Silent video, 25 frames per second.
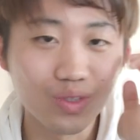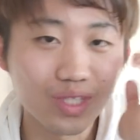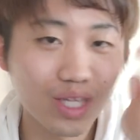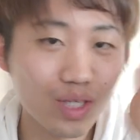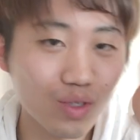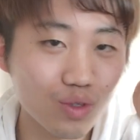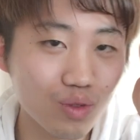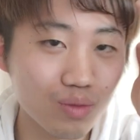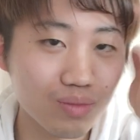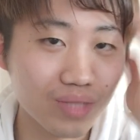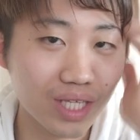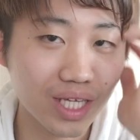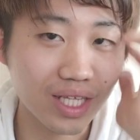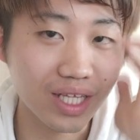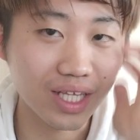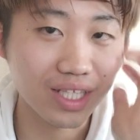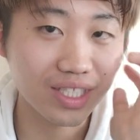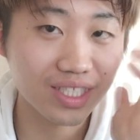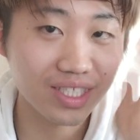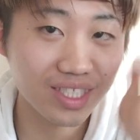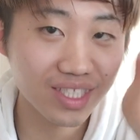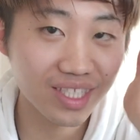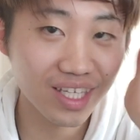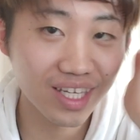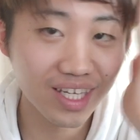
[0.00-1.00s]
女の子みたいに
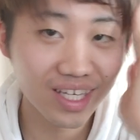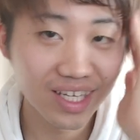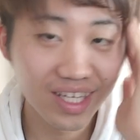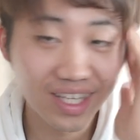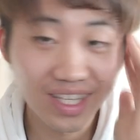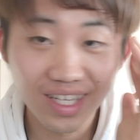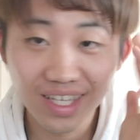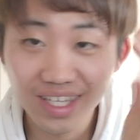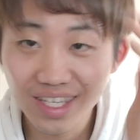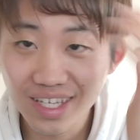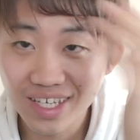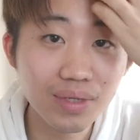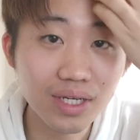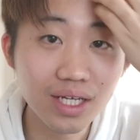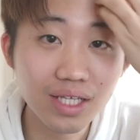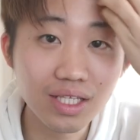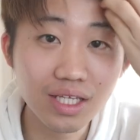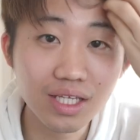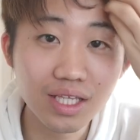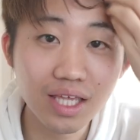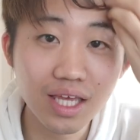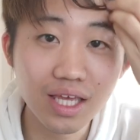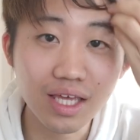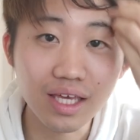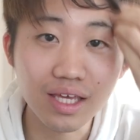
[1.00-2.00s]
なっちゃった髪
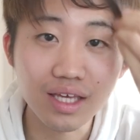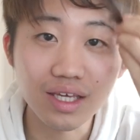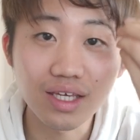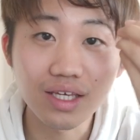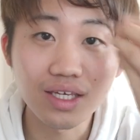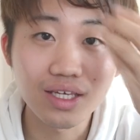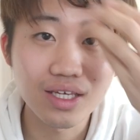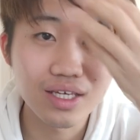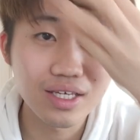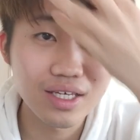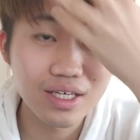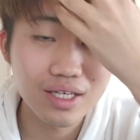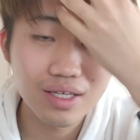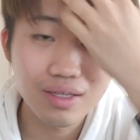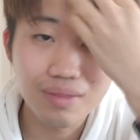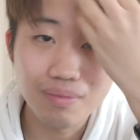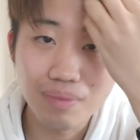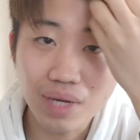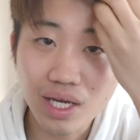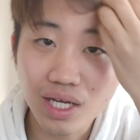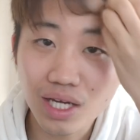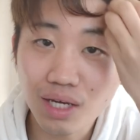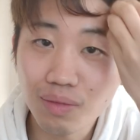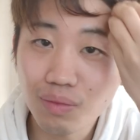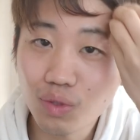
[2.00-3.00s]
型ね
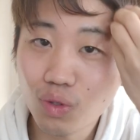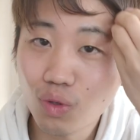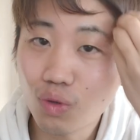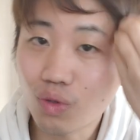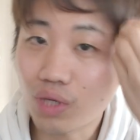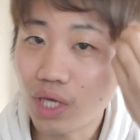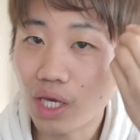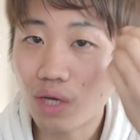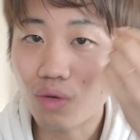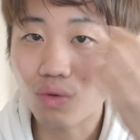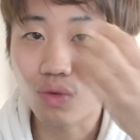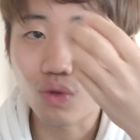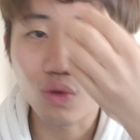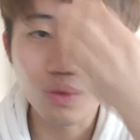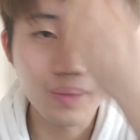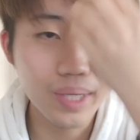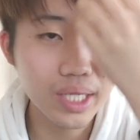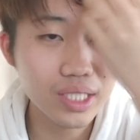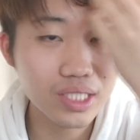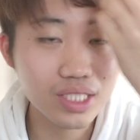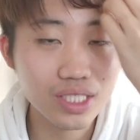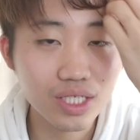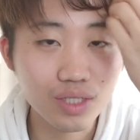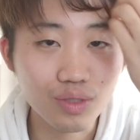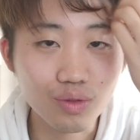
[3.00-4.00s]
前髪の方結構伸
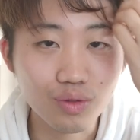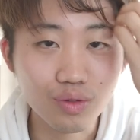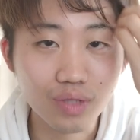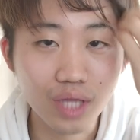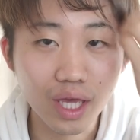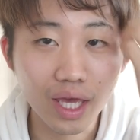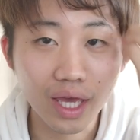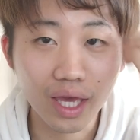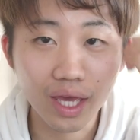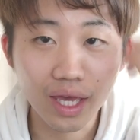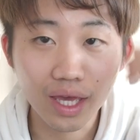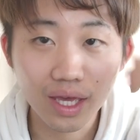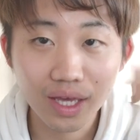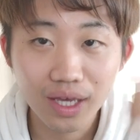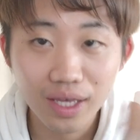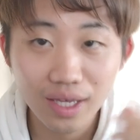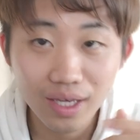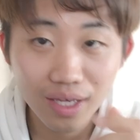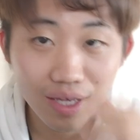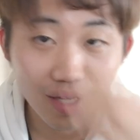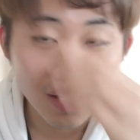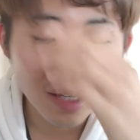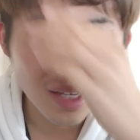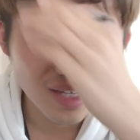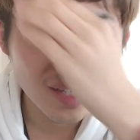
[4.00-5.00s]
ばしてるので
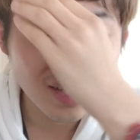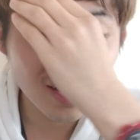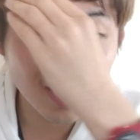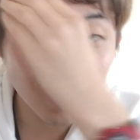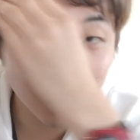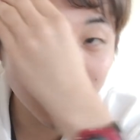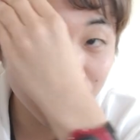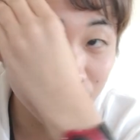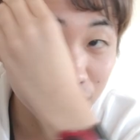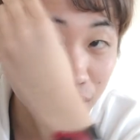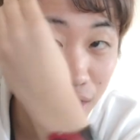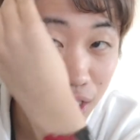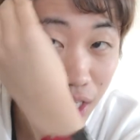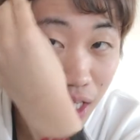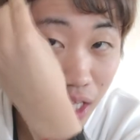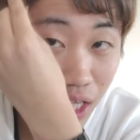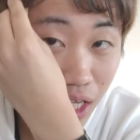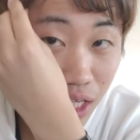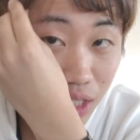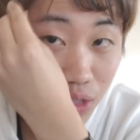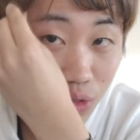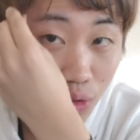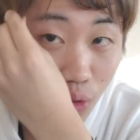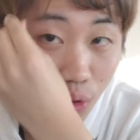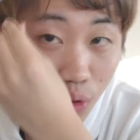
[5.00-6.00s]
やりやすいか
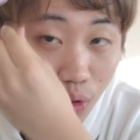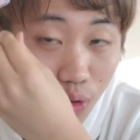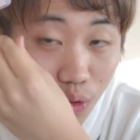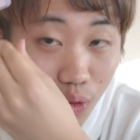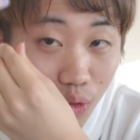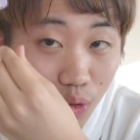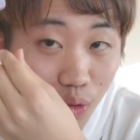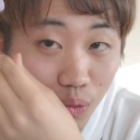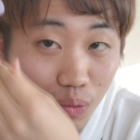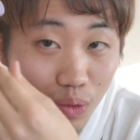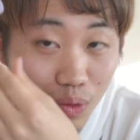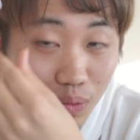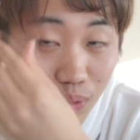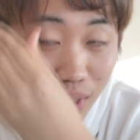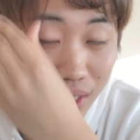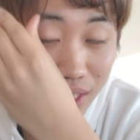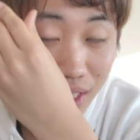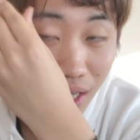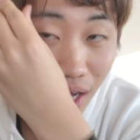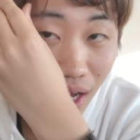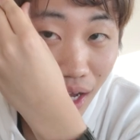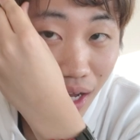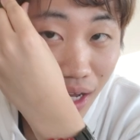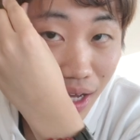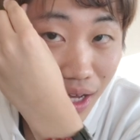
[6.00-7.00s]
なと思いま
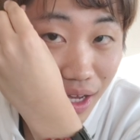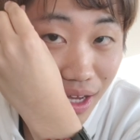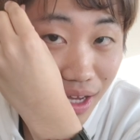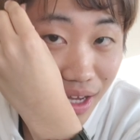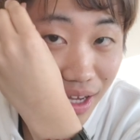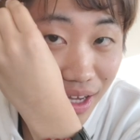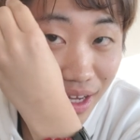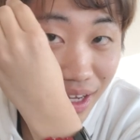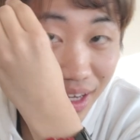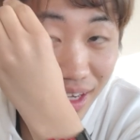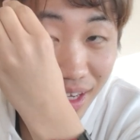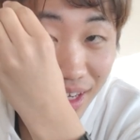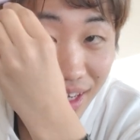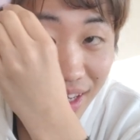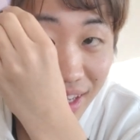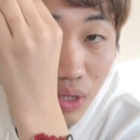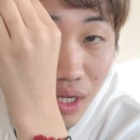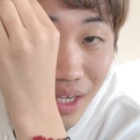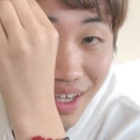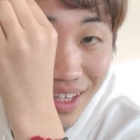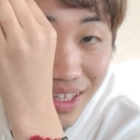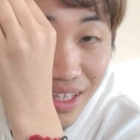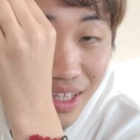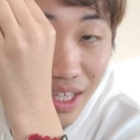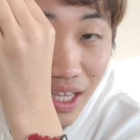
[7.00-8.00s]
すがここ
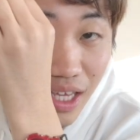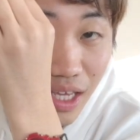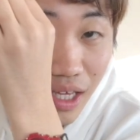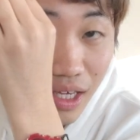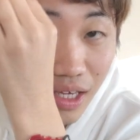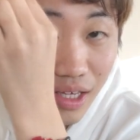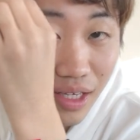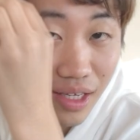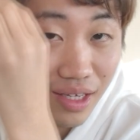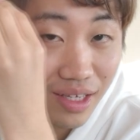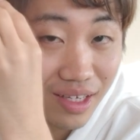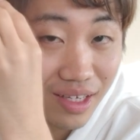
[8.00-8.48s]
ら辺で